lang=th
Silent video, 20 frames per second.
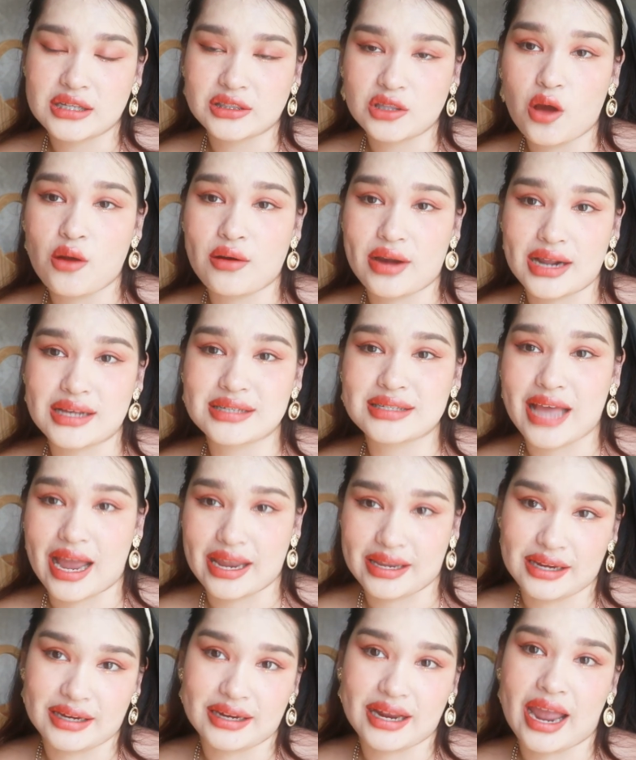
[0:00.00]
ต้องรักษา
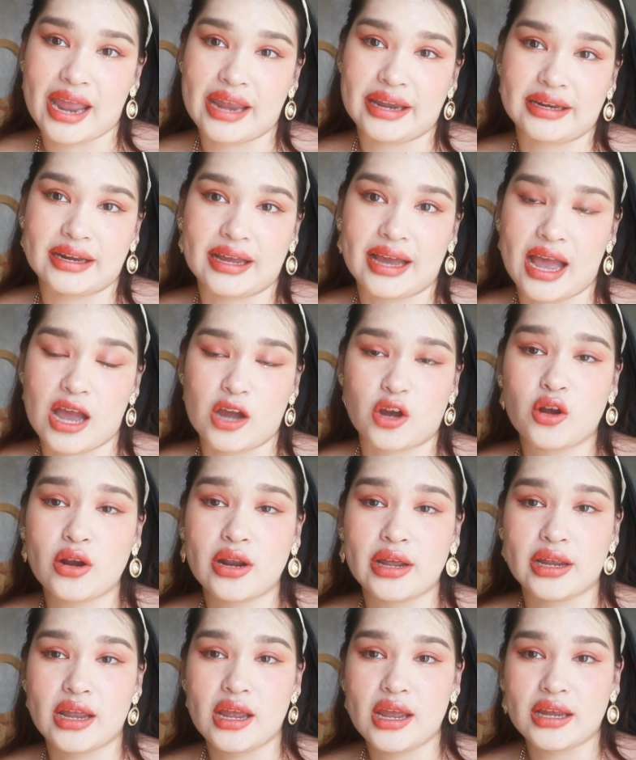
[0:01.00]
ยังไงนะคะก็
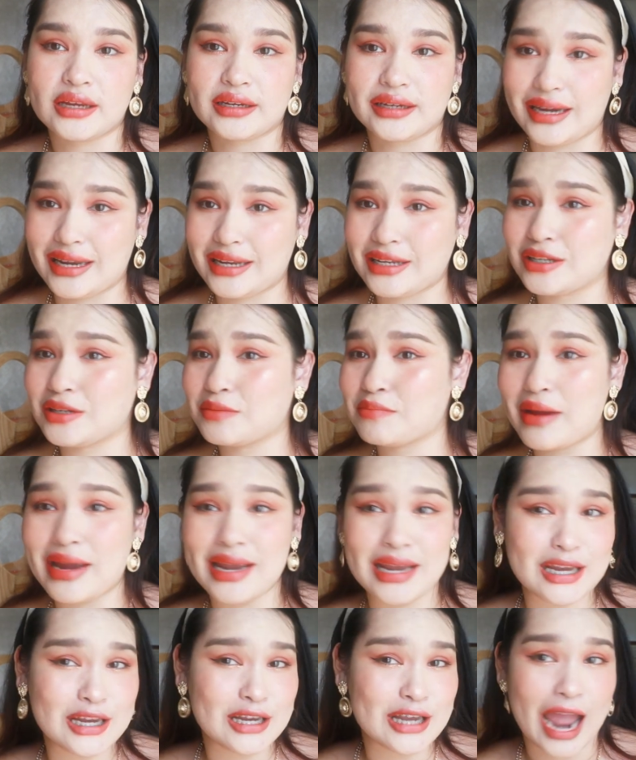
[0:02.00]
เลยกินไม่
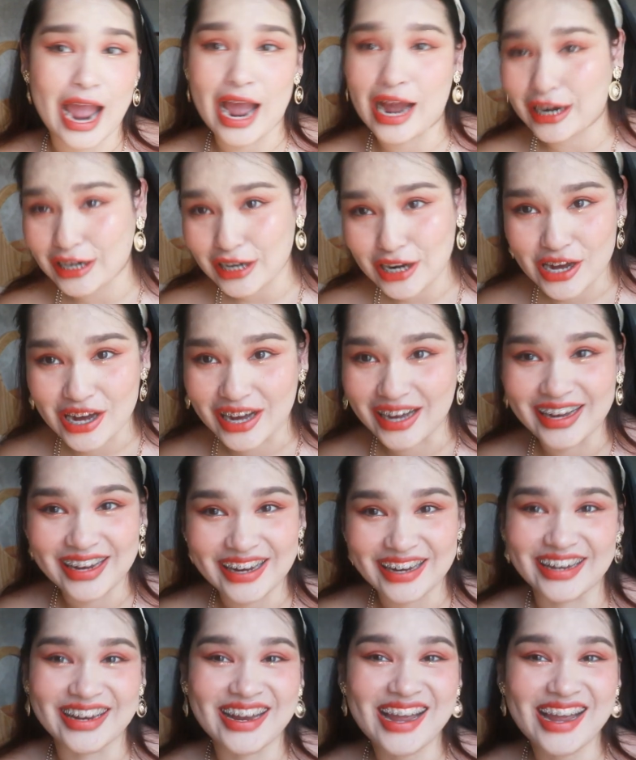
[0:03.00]
ยั้งเลย